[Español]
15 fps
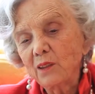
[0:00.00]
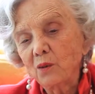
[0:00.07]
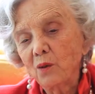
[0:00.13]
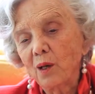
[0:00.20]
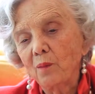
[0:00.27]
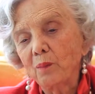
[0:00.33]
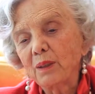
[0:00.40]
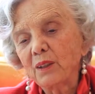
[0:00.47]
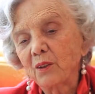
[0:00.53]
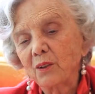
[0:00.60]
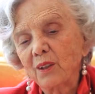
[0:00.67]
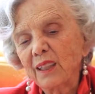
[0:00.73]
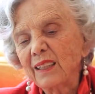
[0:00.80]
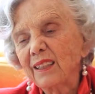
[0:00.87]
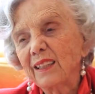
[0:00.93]
y es una
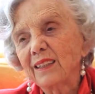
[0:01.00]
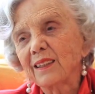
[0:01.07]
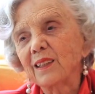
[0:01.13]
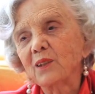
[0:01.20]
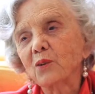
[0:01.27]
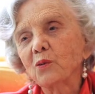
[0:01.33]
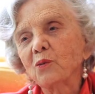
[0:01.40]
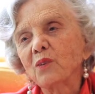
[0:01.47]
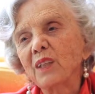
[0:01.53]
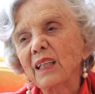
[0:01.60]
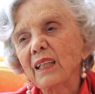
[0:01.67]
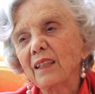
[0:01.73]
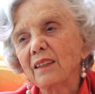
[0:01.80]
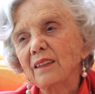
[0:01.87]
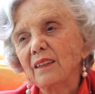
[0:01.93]
pasión que te hace
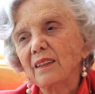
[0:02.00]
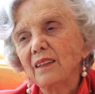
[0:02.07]
sufrir.